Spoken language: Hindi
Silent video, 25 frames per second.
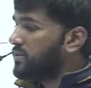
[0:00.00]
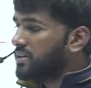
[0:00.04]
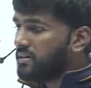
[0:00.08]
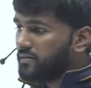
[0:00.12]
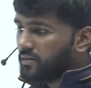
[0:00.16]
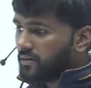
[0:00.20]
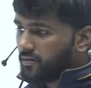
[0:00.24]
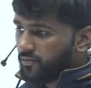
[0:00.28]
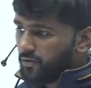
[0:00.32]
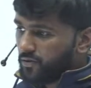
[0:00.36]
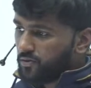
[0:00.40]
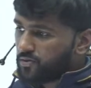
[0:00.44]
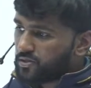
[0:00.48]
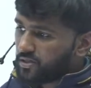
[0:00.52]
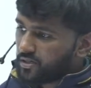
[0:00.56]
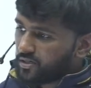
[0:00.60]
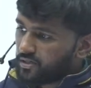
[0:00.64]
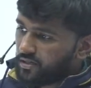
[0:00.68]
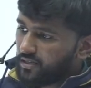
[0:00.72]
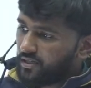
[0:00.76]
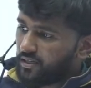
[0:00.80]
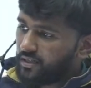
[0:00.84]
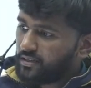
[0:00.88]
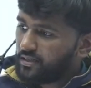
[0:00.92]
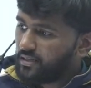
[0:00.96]
एवर फ्यूचर
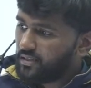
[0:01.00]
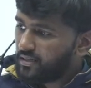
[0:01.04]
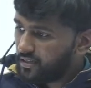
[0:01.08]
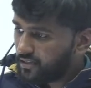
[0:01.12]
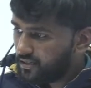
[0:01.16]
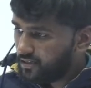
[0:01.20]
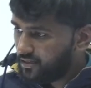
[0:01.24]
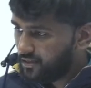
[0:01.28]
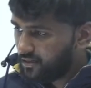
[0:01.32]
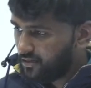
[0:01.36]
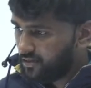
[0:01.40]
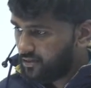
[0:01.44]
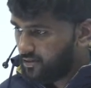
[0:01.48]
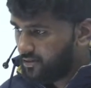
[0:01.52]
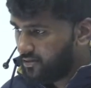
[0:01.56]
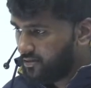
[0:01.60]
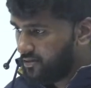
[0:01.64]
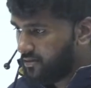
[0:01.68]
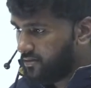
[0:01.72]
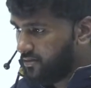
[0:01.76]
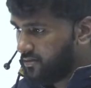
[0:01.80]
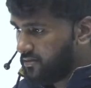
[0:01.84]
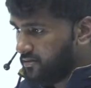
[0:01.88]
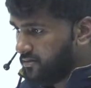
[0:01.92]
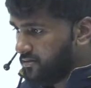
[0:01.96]
दिखाता है
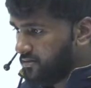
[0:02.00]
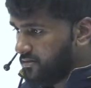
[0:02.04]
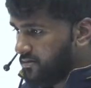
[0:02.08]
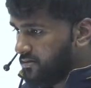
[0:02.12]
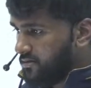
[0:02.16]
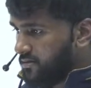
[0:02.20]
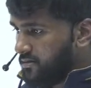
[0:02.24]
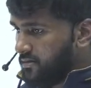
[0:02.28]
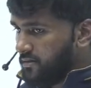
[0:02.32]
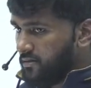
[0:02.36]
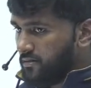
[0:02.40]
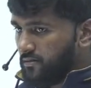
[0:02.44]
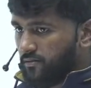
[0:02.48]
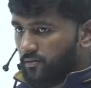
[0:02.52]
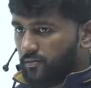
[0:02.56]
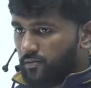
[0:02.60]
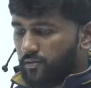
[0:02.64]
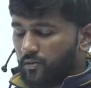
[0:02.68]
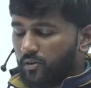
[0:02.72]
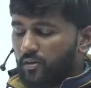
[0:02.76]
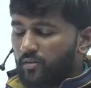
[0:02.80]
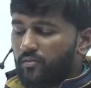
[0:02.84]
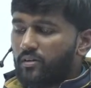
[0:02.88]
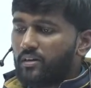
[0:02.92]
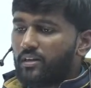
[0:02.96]

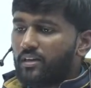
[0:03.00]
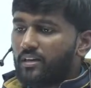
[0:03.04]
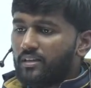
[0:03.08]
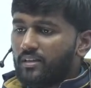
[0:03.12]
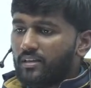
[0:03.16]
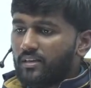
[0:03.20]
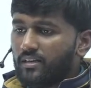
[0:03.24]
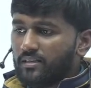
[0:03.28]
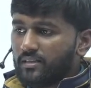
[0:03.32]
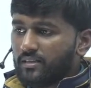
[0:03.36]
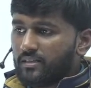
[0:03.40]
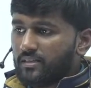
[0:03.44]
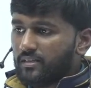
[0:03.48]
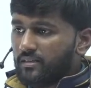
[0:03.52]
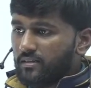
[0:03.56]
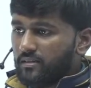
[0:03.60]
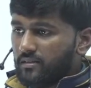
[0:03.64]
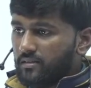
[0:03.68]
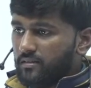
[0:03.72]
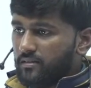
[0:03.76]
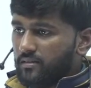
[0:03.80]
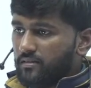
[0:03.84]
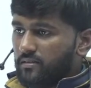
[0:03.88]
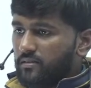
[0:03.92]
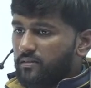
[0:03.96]
फॉर क्या दिखाता है
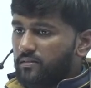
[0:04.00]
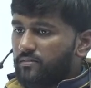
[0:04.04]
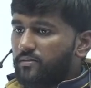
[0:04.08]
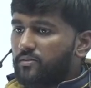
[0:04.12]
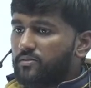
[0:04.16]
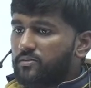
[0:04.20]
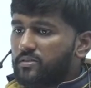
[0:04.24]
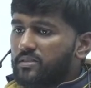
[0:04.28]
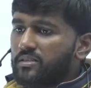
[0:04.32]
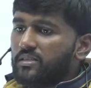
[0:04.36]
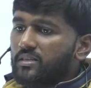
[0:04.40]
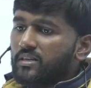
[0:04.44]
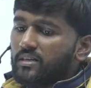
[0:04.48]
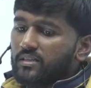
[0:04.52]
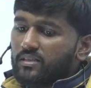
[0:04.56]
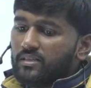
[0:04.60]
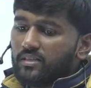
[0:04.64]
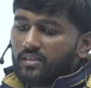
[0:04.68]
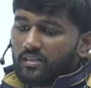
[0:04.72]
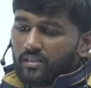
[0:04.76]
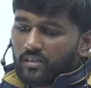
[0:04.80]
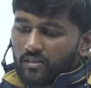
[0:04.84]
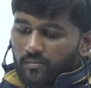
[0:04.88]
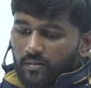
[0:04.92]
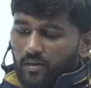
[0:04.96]
फ्यूचर दिखाता
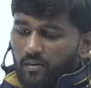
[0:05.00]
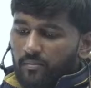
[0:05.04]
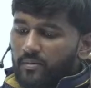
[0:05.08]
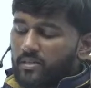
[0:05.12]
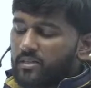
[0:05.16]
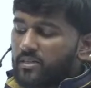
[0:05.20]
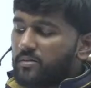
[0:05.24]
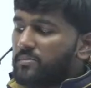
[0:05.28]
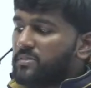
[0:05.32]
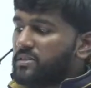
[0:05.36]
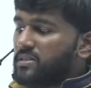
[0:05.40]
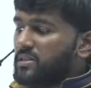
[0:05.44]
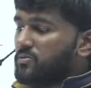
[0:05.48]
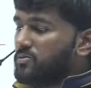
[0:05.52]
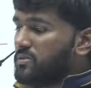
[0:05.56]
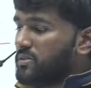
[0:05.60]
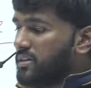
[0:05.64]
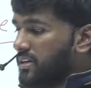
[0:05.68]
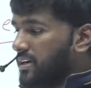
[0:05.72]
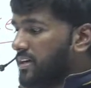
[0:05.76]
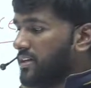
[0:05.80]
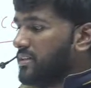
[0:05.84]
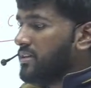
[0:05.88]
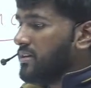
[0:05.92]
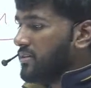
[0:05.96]
है कि मैं हमेशा हमेशा उसे
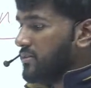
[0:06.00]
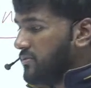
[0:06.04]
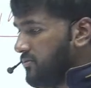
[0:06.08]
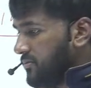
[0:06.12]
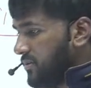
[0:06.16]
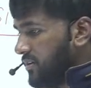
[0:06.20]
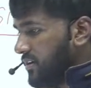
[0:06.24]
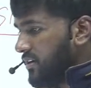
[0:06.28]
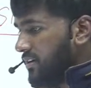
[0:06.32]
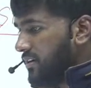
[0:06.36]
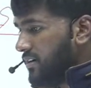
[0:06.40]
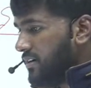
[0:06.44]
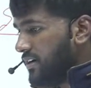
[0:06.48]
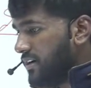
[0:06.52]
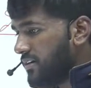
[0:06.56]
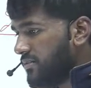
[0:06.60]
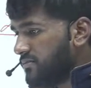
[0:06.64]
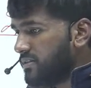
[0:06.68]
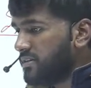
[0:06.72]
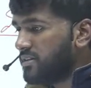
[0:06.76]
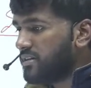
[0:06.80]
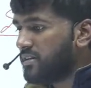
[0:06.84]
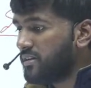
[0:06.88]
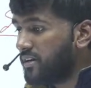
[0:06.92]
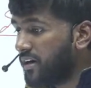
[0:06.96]
याद रखूंगा आई
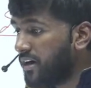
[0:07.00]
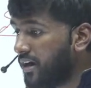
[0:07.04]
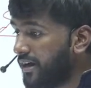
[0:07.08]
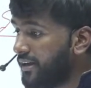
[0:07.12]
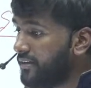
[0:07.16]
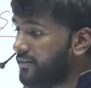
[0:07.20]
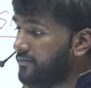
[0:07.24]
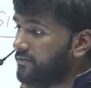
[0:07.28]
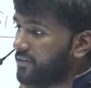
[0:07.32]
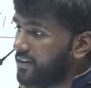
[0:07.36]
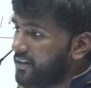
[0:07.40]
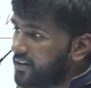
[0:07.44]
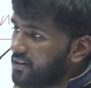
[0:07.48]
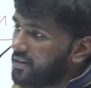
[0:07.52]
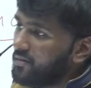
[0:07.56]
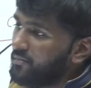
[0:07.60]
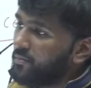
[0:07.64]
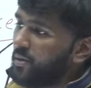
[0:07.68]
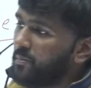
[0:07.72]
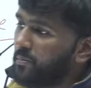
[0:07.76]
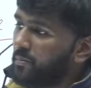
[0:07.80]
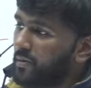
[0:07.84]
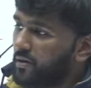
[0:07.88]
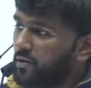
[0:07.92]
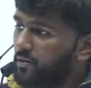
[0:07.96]
विल आई विल
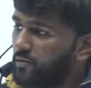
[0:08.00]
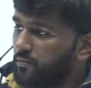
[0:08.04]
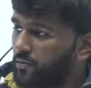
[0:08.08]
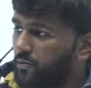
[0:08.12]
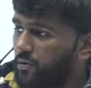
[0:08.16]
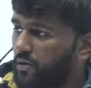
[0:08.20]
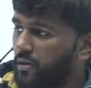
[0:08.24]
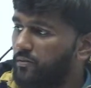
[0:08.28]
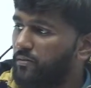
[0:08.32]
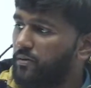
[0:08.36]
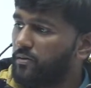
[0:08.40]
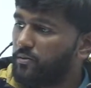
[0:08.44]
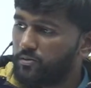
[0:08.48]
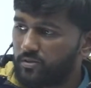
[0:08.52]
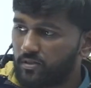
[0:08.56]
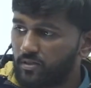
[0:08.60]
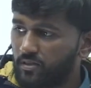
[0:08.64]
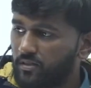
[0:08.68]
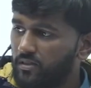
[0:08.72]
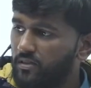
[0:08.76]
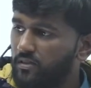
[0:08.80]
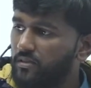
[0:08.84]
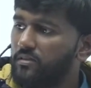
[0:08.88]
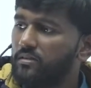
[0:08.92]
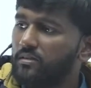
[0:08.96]
रिमेंबर यू फॉर हो
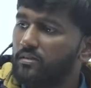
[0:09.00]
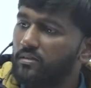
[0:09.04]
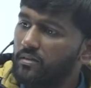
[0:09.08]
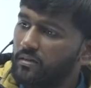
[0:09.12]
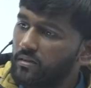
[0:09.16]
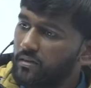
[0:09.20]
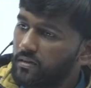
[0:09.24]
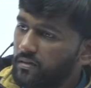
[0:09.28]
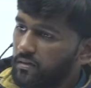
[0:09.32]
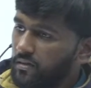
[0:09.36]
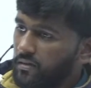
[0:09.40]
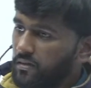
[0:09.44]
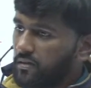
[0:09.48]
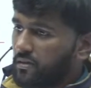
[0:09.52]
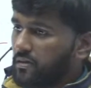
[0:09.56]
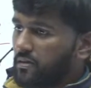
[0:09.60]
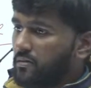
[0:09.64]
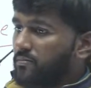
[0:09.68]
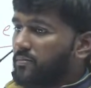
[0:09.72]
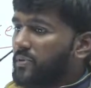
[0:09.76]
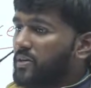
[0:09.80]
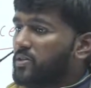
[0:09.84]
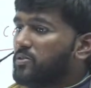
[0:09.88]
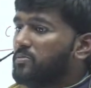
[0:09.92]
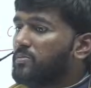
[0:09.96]
सकता है
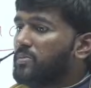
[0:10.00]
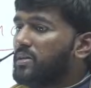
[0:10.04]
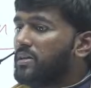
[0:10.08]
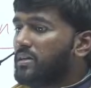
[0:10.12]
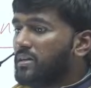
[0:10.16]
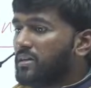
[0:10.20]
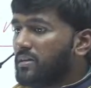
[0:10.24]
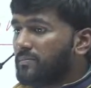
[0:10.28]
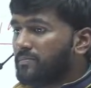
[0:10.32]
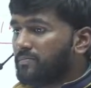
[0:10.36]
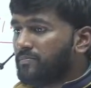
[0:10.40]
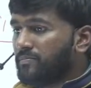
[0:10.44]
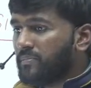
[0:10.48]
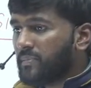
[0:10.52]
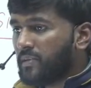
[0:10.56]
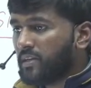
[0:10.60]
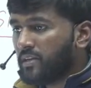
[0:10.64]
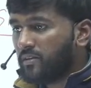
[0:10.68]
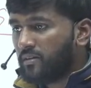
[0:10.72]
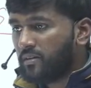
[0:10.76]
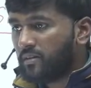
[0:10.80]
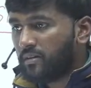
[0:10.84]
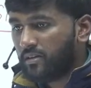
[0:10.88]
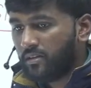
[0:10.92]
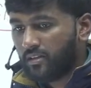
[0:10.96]
मैं तुम्हें
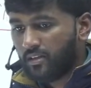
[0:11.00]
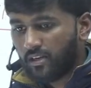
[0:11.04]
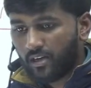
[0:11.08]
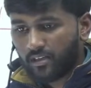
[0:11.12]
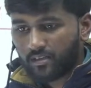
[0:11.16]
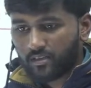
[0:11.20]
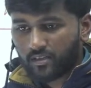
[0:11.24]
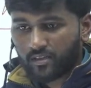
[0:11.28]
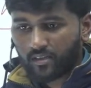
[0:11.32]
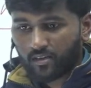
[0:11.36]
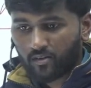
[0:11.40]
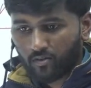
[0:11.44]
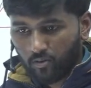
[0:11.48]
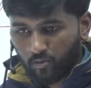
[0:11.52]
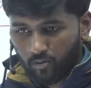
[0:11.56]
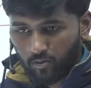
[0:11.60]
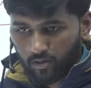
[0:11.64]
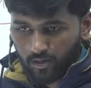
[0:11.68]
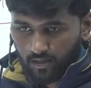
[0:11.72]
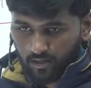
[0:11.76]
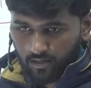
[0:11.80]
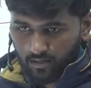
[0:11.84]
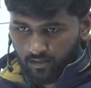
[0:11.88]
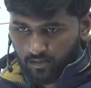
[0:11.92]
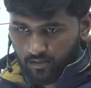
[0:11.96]
याद
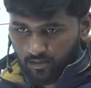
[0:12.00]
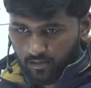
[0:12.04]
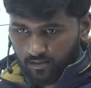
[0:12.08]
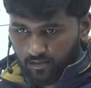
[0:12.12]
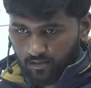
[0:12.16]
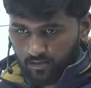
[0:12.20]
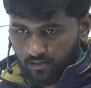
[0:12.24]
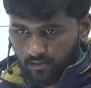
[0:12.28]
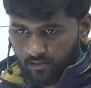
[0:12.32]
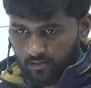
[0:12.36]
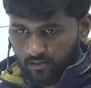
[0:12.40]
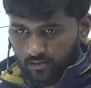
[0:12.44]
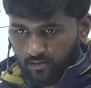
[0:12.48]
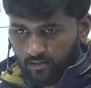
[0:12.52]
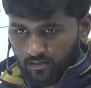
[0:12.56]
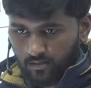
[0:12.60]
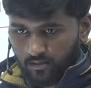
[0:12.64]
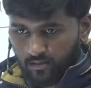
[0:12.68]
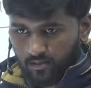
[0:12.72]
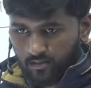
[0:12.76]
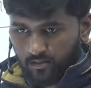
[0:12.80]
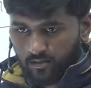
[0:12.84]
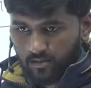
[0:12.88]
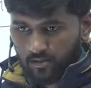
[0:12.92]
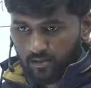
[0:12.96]
रखूंगा
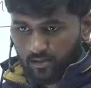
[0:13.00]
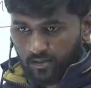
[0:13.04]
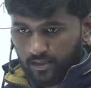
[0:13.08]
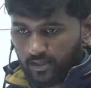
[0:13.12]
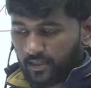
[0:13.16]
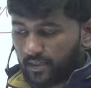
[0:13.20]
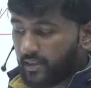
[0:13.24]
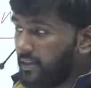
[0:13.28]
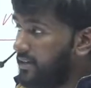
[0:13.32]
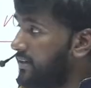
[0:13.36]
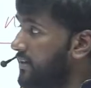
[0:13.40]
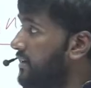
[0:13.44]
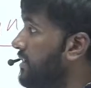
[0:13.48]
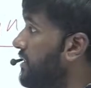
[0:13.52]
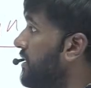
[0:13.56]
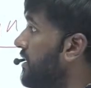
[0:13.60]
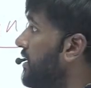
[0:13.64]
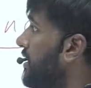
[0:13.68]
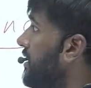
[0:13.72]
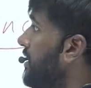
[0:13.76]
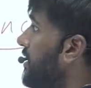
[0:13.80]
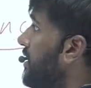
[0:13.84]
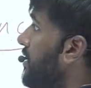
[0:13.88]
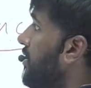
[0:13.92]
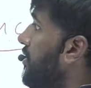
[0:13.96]
ठीक है
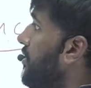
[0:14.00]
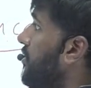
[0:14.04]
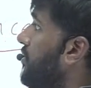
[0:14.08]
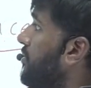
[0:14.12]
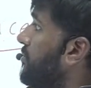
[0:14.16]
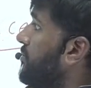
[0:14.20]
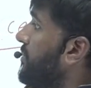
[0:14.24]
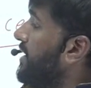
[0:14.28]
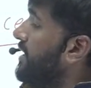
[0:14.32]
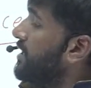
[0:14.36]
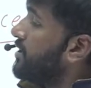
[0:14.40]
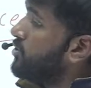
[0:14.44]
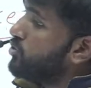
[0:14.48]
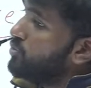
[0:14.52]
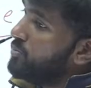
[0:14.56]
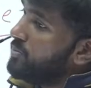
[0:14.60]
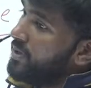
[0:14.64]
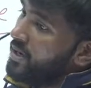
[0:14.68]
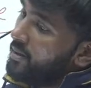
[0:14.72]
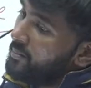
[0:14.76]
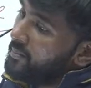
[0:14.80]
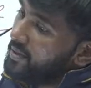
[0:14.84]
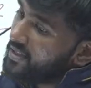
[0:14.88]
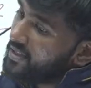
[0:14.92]
और मैंने तुम्हें अभी